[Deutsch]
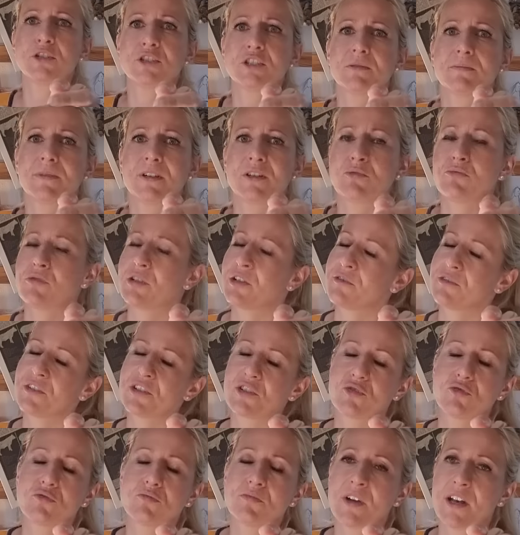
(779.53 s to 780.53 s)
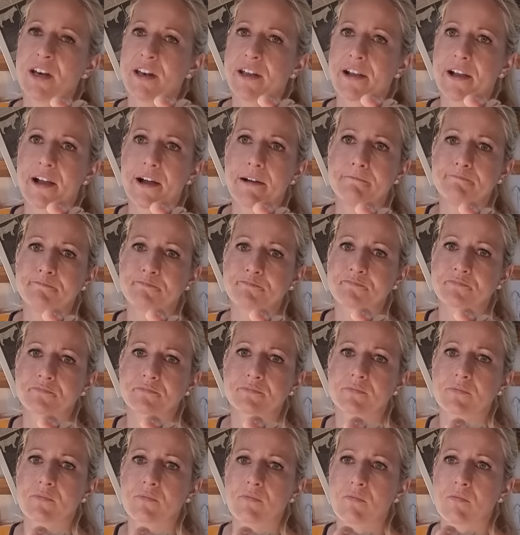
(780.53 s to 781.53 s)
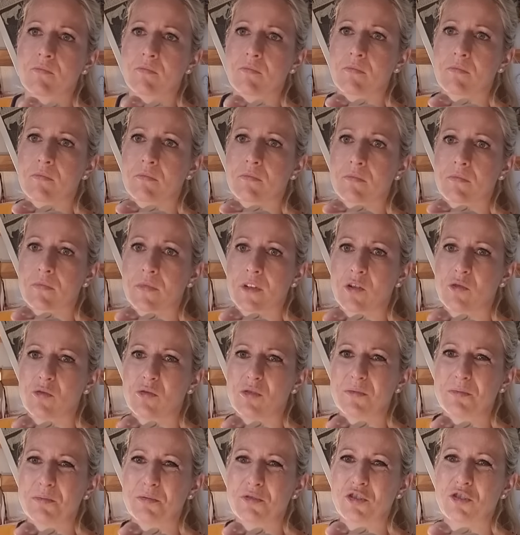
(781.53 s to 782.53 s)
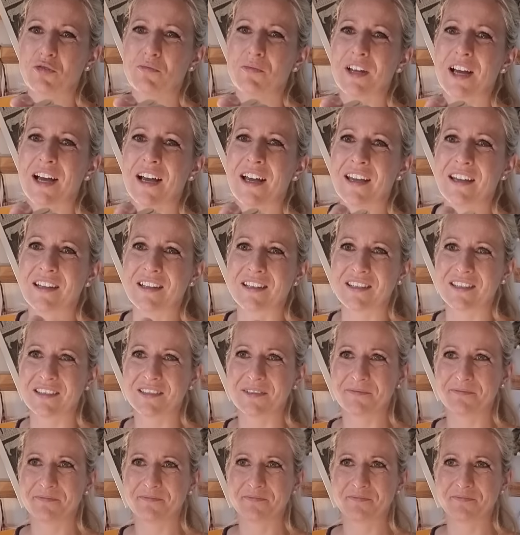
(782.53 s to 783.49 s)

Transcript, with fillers: du mal du, ich finde es super lecker. Oh, bestimmt heiß.